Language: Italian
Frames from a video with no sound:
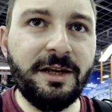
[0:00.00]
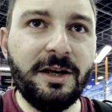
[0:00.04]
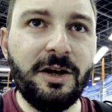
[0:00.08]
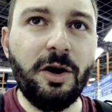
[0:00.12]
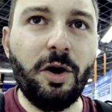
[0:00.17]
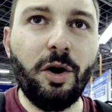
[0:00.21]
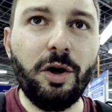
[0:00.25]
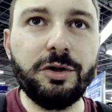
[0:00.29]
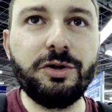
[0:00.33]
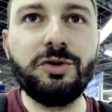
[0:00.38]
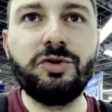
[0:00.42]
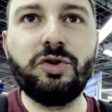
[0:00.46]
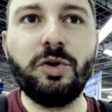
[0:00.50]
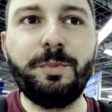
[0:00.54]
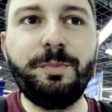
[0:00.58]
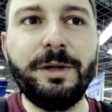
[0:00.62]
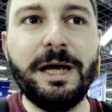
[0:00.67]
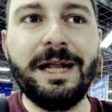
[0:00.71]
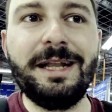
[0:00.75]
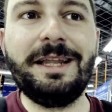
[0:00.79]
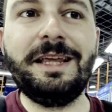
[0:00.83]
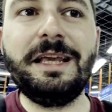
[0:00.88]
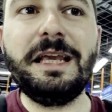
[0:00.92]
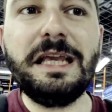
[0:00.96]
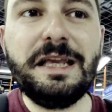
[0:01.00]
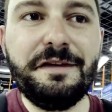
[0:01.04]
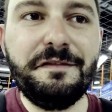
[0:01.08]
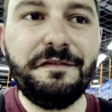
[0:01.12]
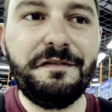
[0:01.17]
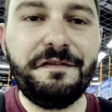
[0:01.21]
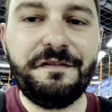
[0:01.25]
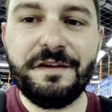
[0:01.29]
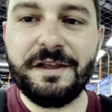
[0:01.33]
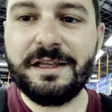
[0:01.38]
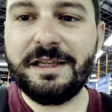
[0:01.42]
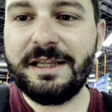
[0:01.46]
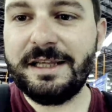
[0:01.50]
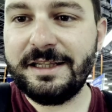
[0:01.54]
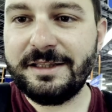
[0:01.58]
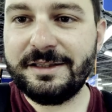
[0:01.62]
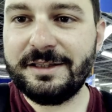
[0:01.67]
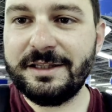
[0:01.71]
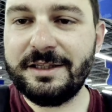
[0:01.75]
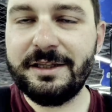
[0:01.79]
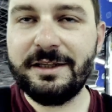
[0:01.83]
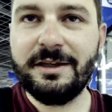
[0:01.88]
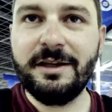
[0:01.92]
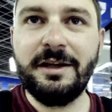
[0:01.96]
otto piani
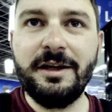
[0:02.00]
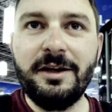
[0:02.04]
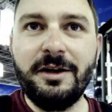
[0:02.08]
infiniti.